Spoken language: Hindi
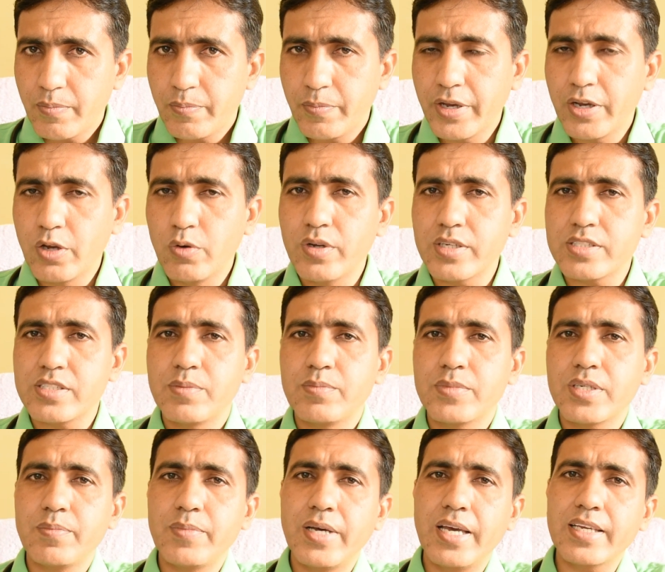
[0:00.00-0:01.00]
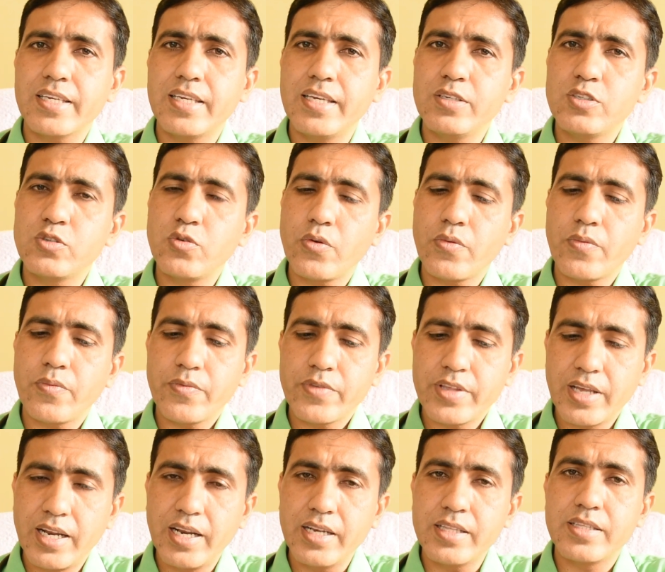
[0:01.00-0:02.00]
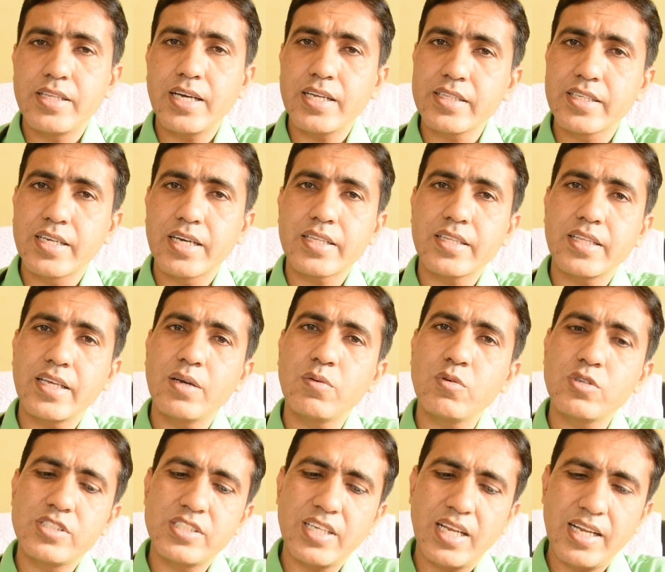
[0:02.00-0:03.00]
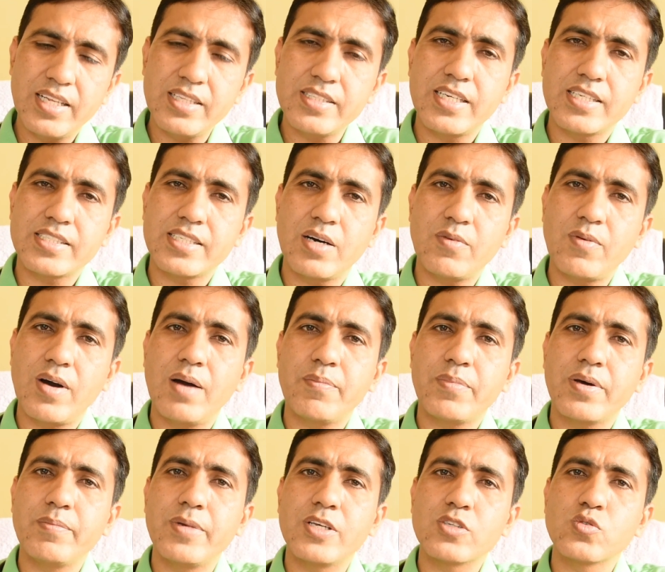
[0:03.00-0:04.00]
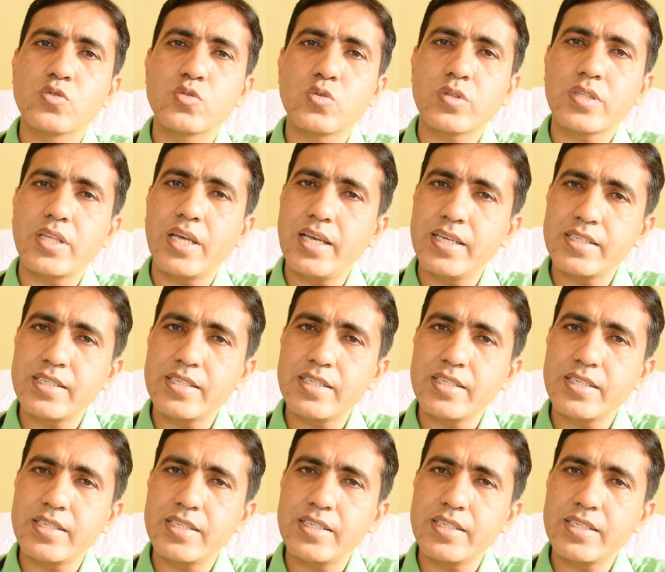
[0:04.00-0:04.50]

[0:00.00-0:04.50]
पिक्युलर सिम्टम है कि जो जलन दर्द करते हैं वो जलन जैसा वहाँ पर महसूस होता